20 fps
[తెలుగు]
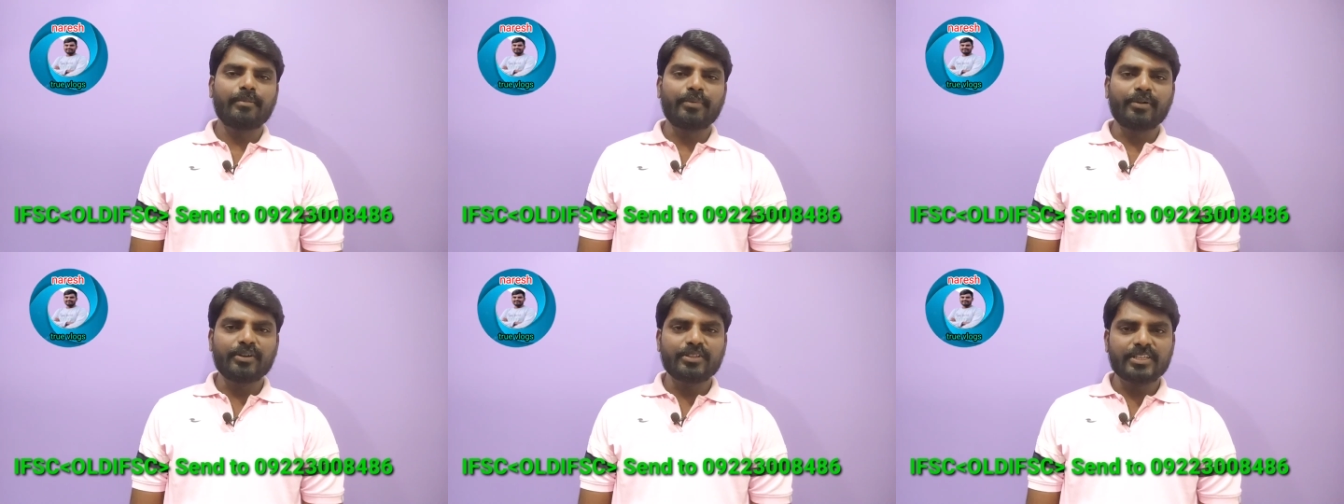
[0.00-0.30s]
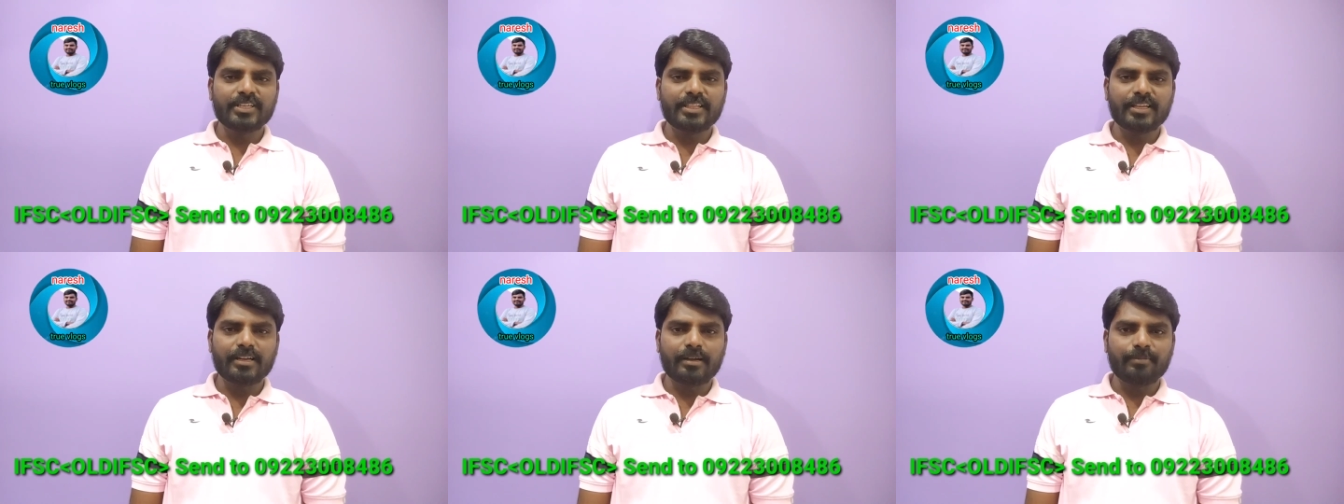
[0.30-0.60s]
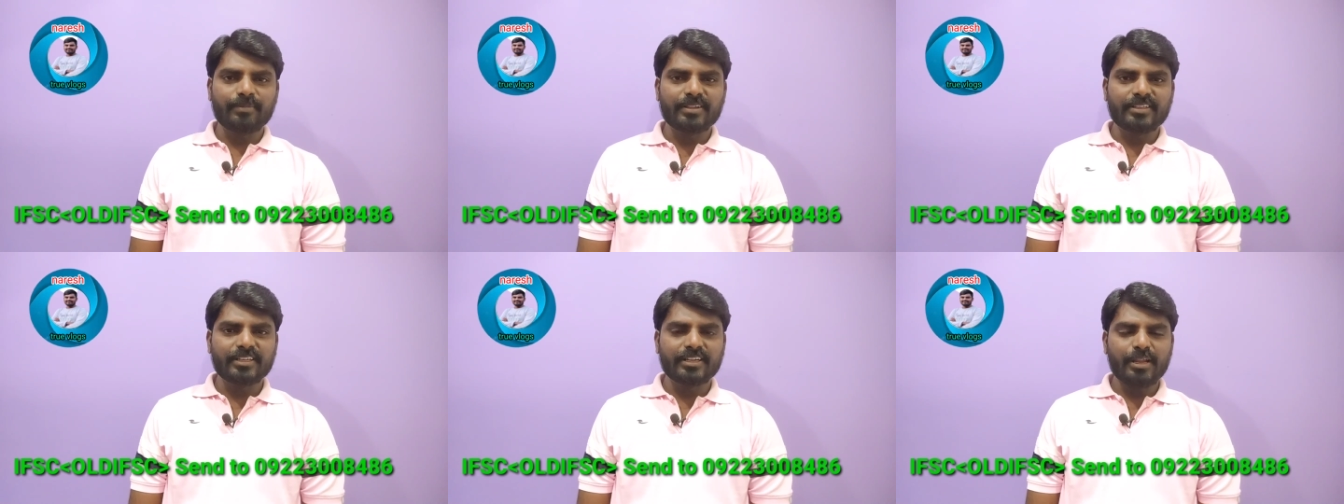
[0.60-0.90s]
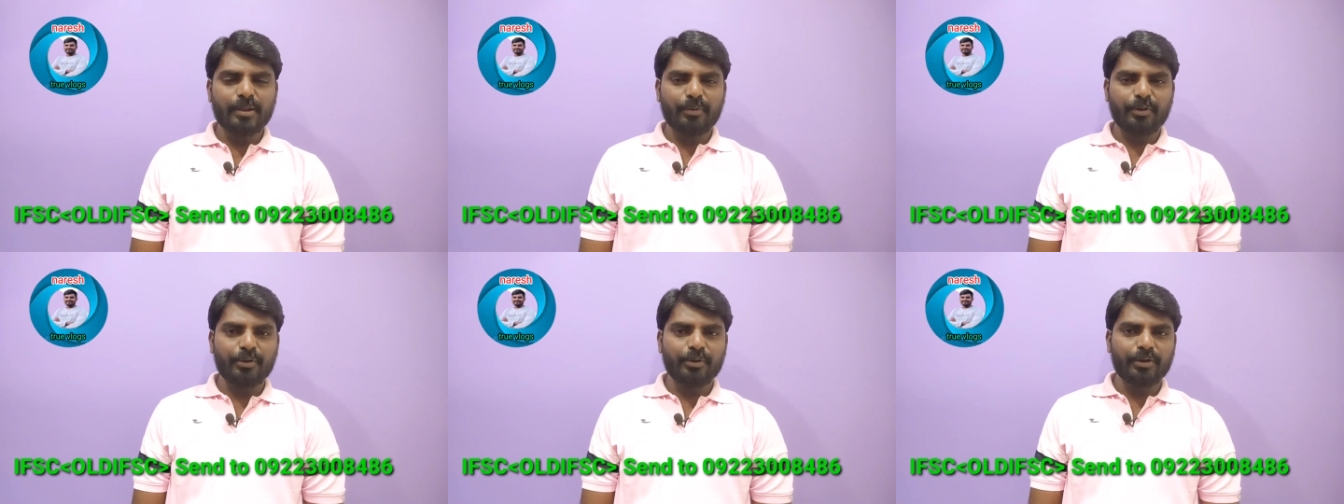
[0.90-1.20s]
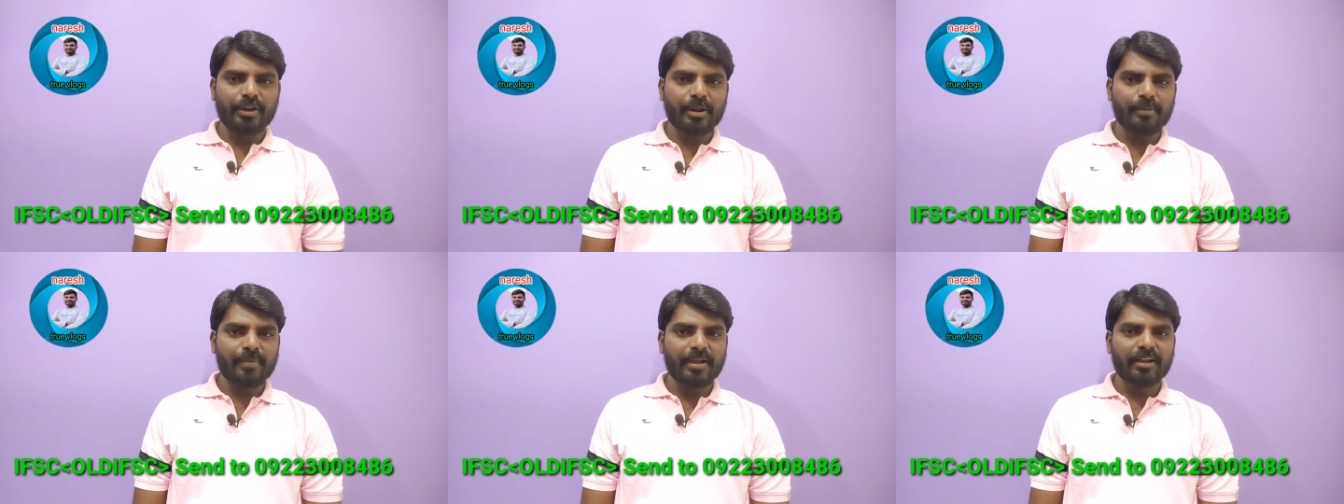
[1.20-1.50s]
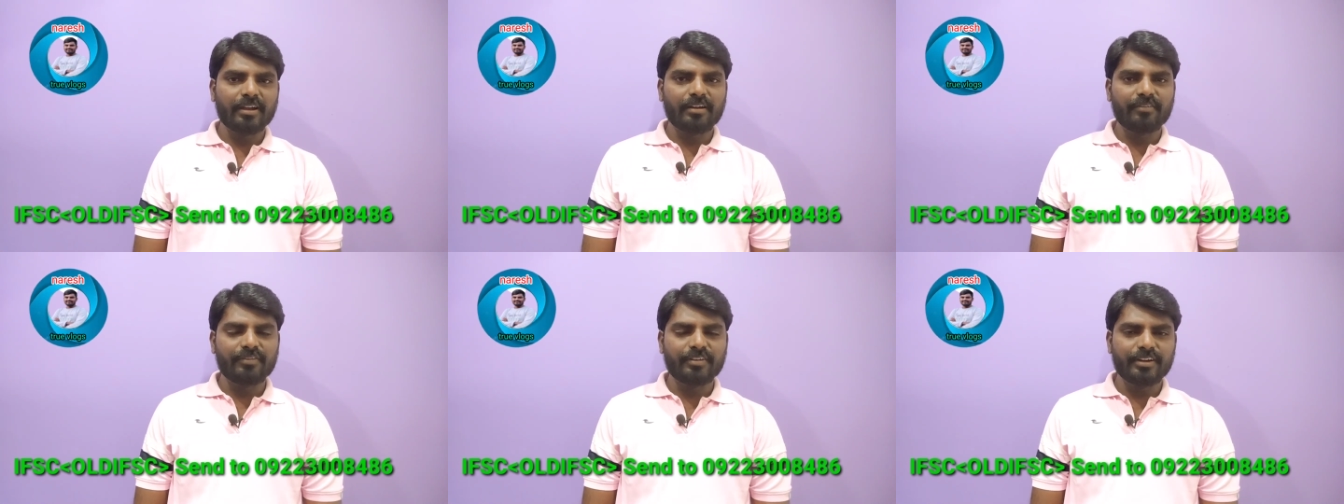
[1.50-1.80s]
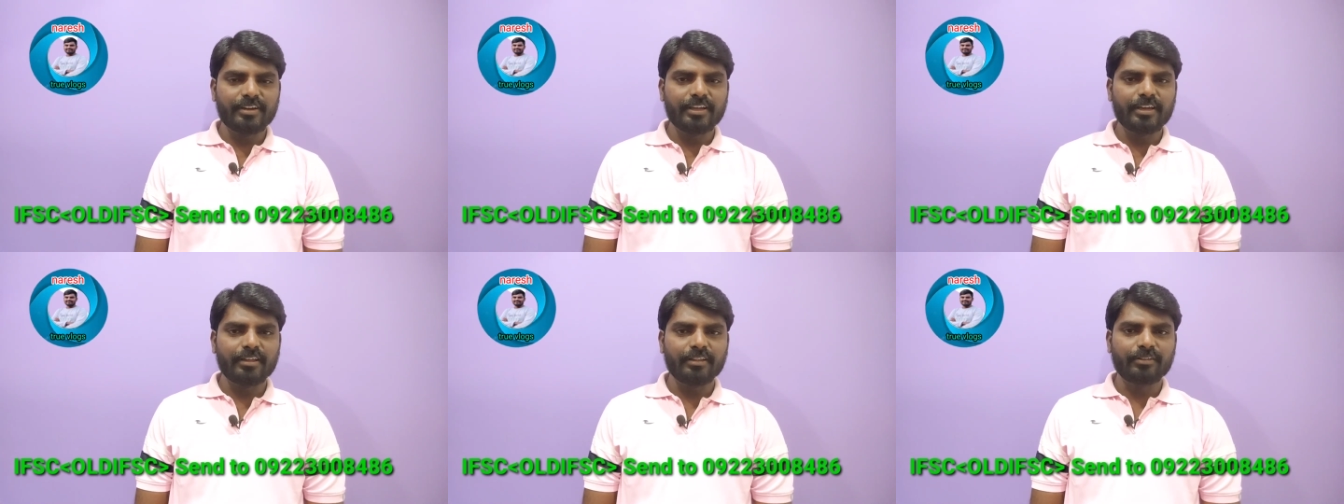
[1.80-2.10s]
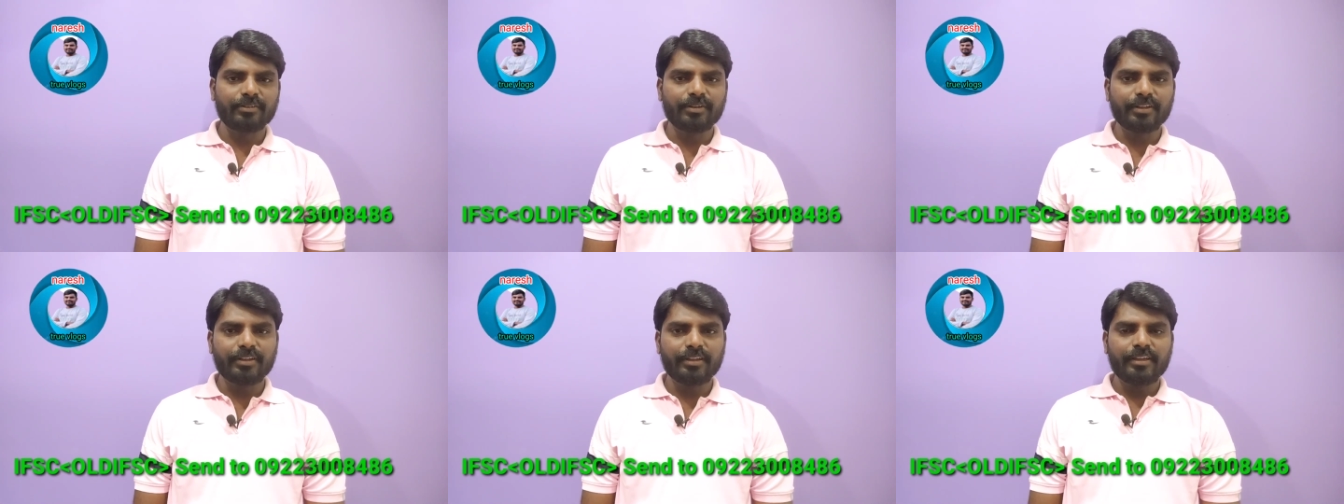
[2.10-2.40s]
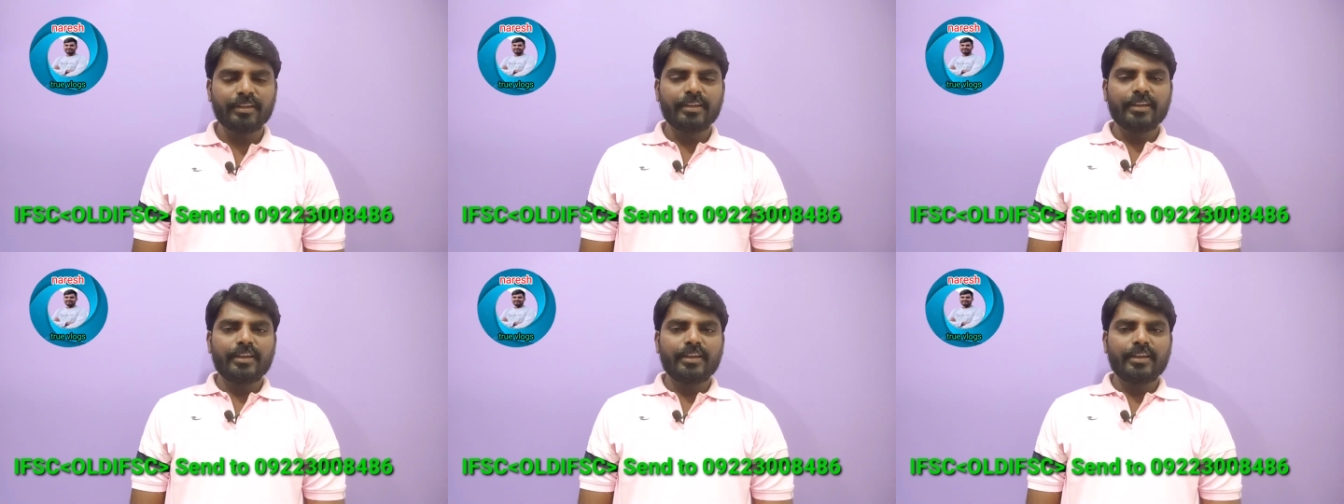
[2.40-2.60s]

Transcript: బోర్డ్స్ అయితే కంపల్సరీ ఇప్పుడు యూనియన్ బ్యాంక్ ఆఫ్ ఇండియాతోనే